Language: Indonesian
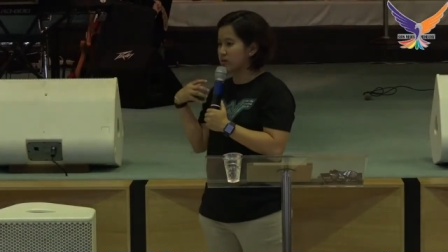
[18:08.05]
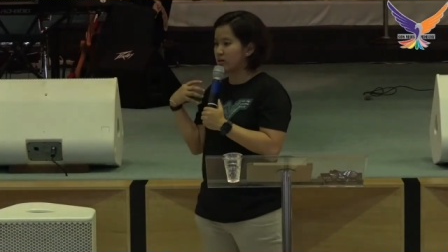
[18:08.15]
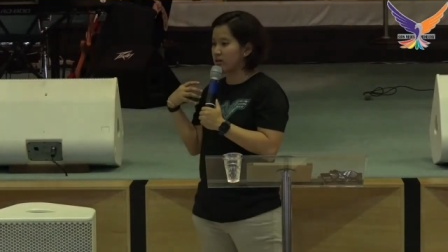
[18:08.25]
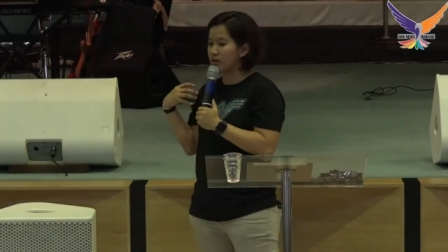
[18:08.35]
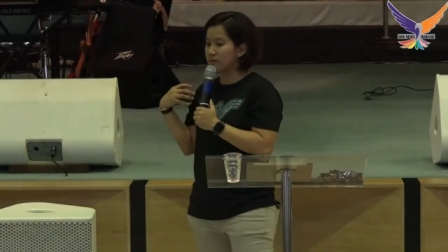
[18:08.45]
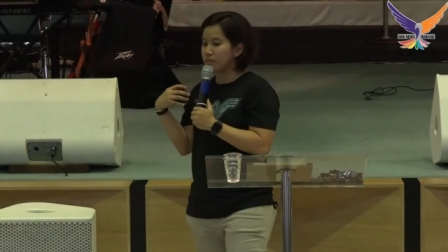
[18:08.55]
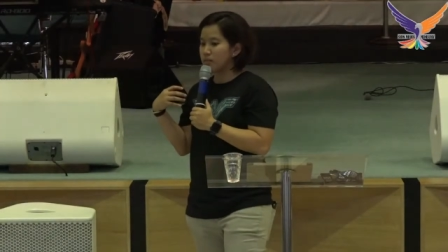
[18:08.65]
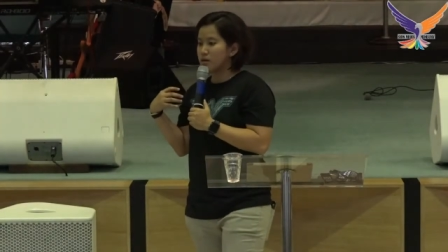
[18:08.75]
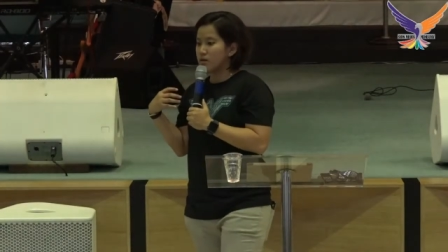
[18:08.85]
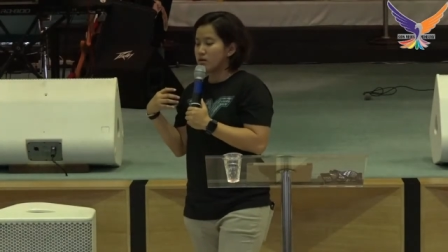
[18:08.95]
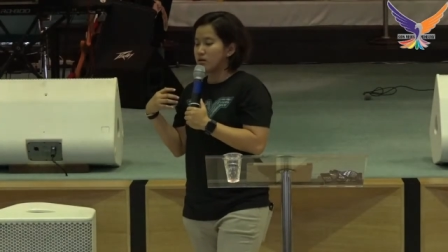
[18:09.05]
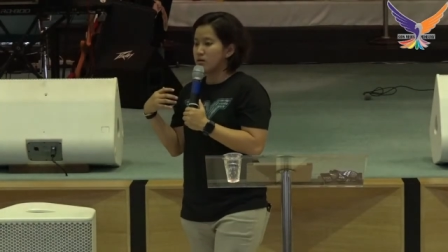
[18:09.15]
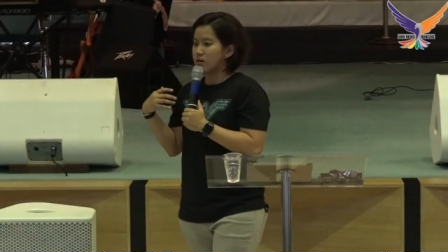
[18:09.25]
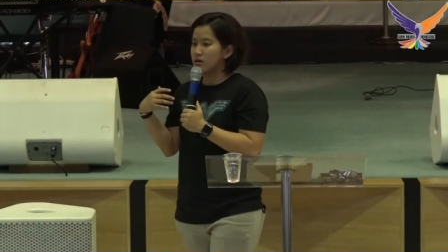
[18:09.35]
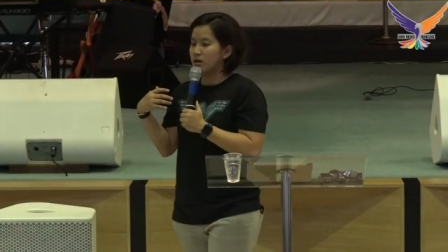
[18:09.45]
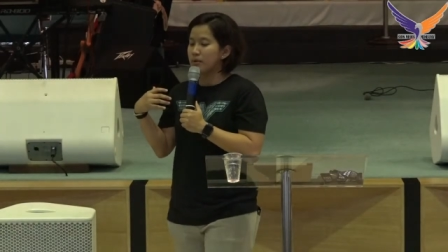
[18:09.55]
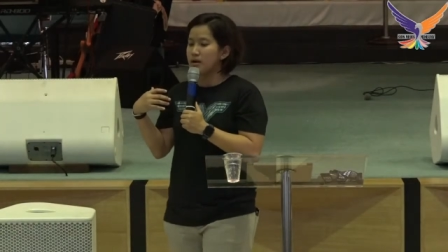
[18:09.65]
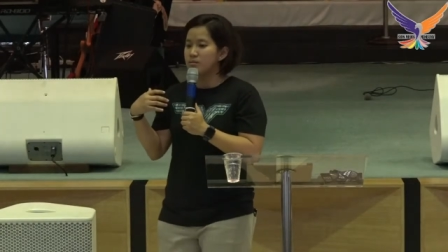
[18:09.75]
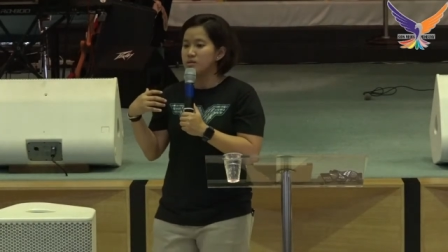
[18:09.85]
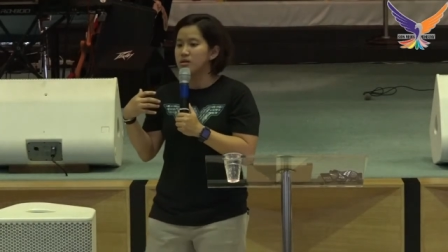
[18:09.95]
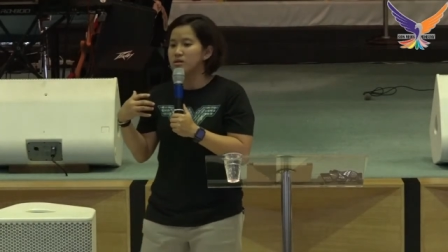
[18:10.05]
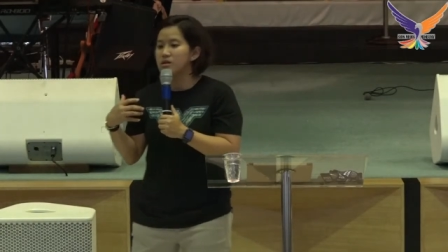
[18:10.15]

saya eh, apa menjadi